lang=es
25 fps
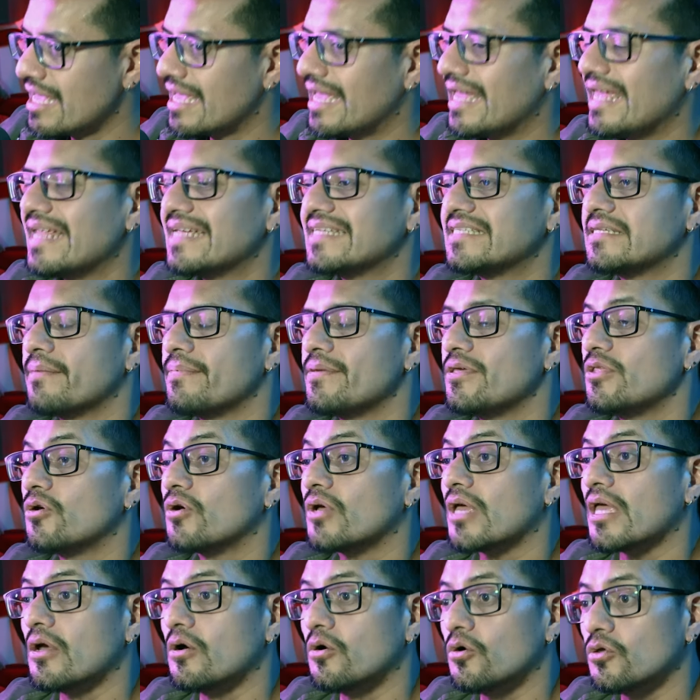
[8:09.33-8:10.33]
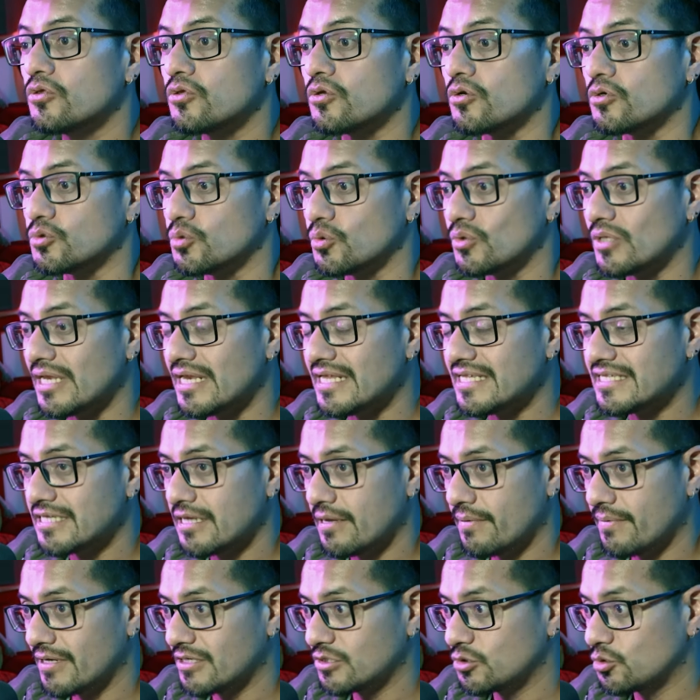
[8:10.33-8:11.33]
era sabido que otros
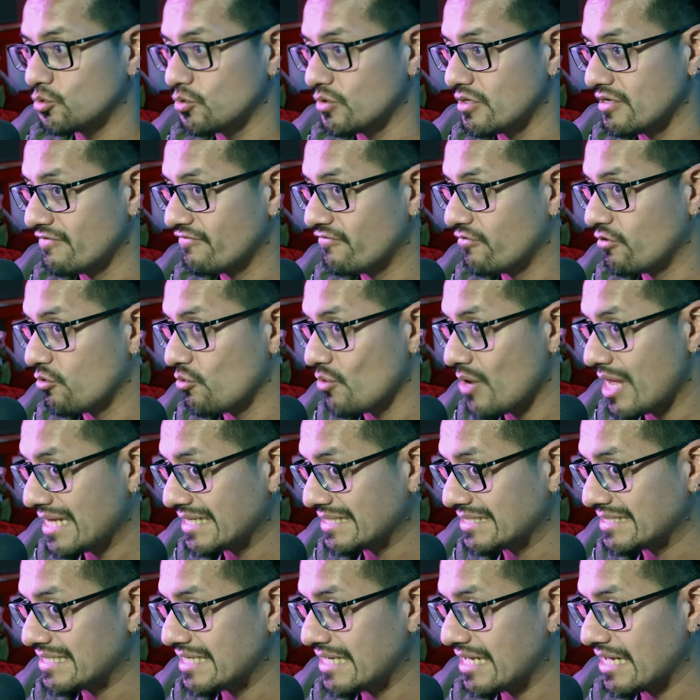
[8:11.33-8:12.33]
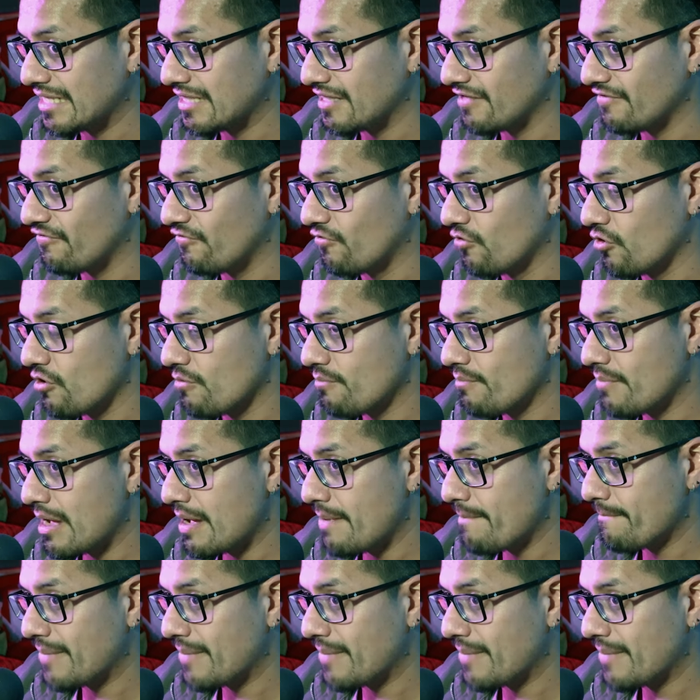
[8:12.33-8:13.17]
utilizaban su influencia de forma